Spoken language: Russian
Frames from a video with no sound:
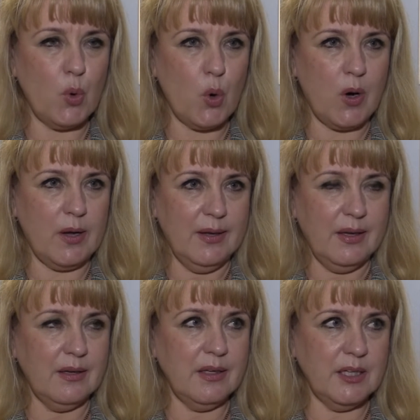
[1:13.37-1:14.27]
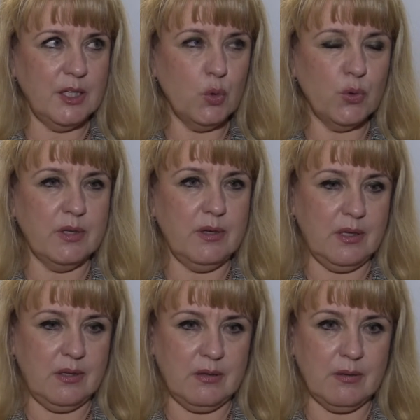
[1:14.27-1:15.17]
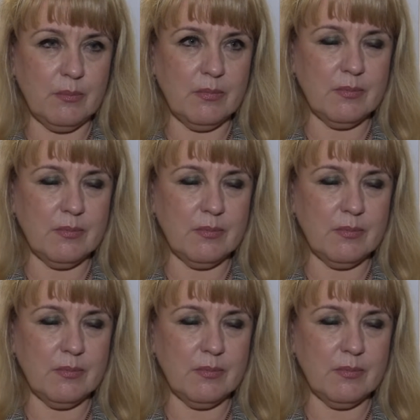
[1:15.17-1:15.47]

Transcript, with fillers: по июнь. Это